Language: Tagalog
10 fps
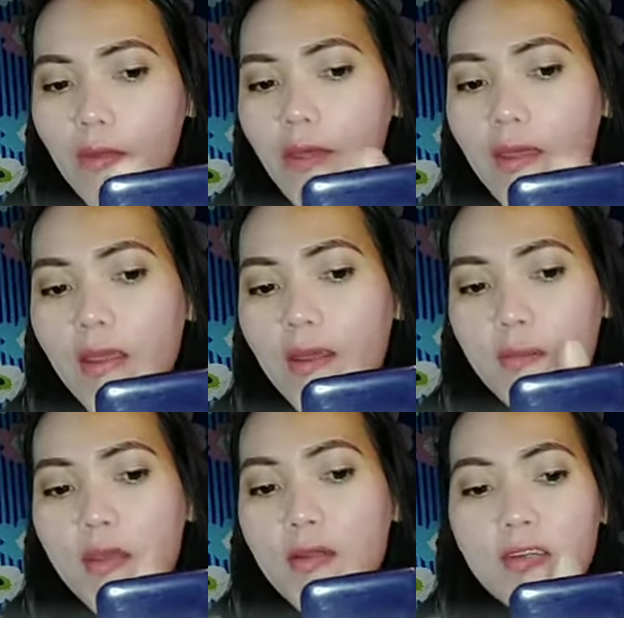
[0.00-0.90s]
Ayan.
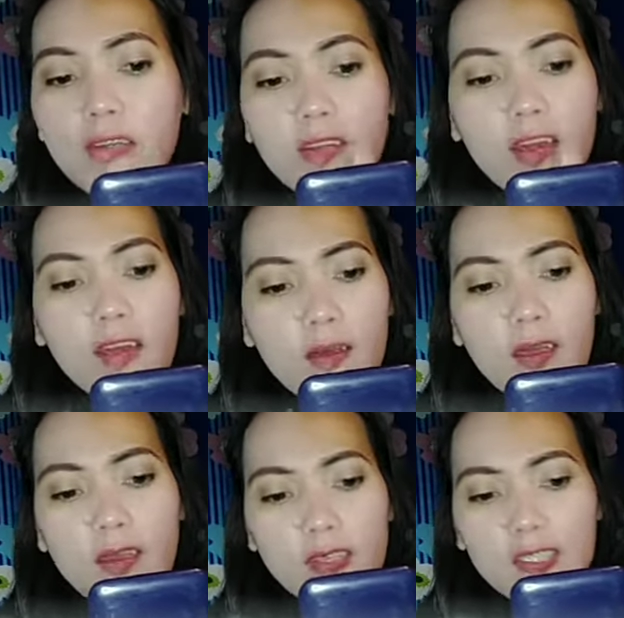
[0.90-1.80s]
Meron nang nanalo,
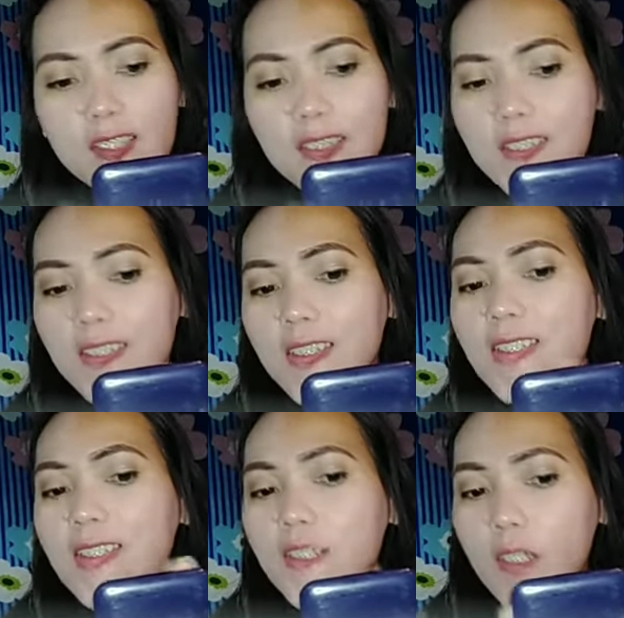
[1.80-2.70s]
guys.
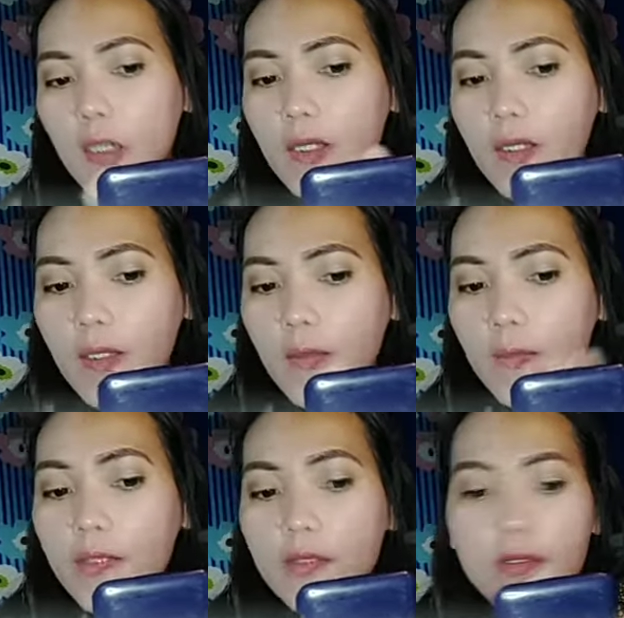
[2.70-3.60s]

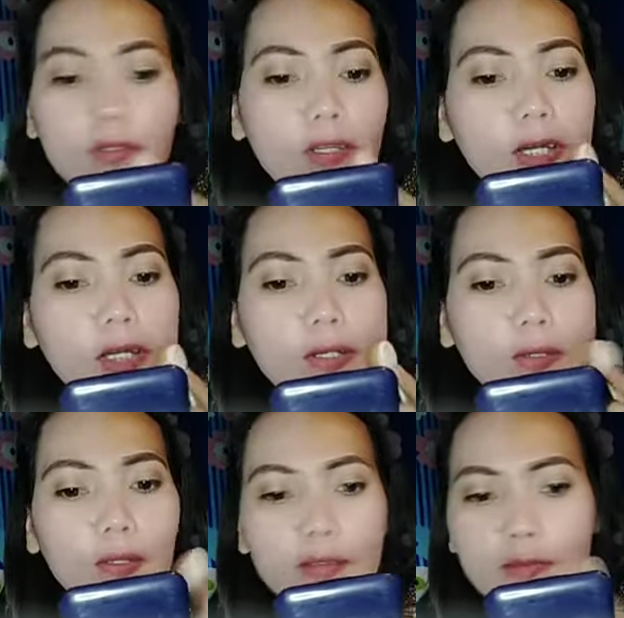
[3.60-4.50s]
Meron nang
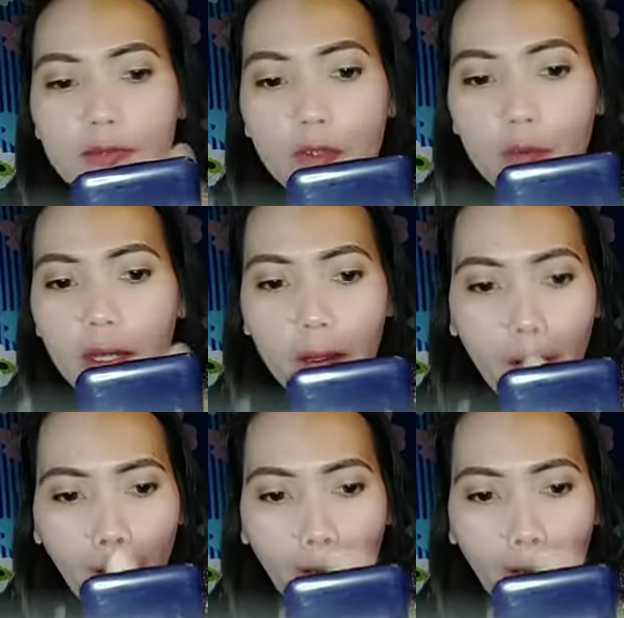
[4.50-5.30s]
nanalo. Uwi na.